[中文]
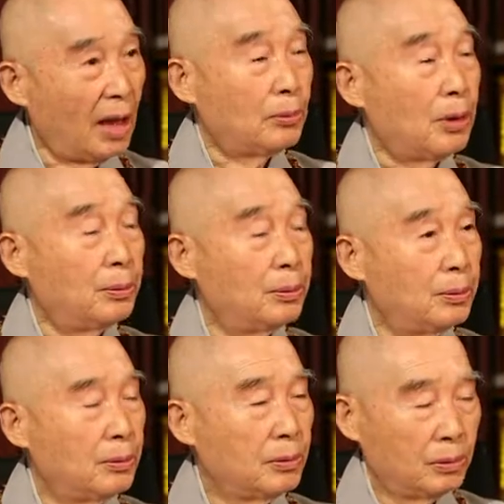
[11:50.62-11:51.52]
他对
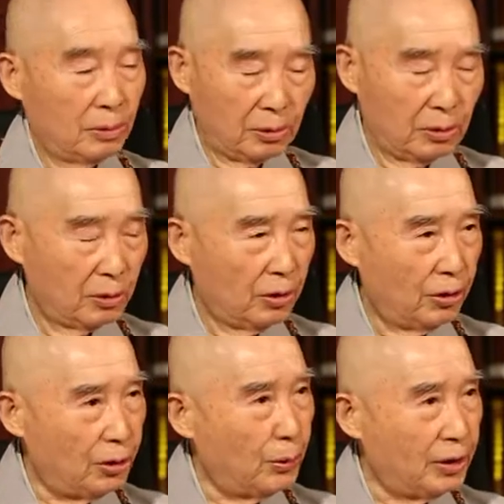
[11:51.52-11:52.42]

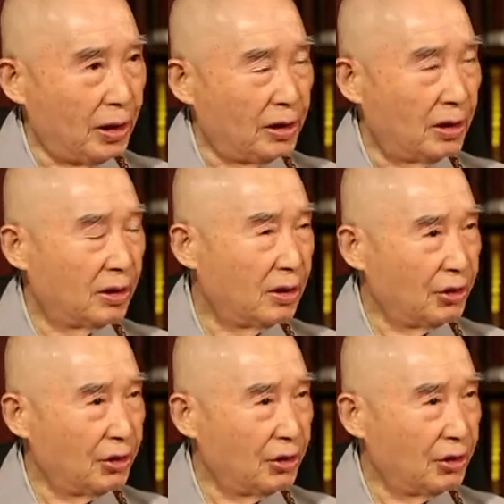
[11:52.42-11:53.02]
修身、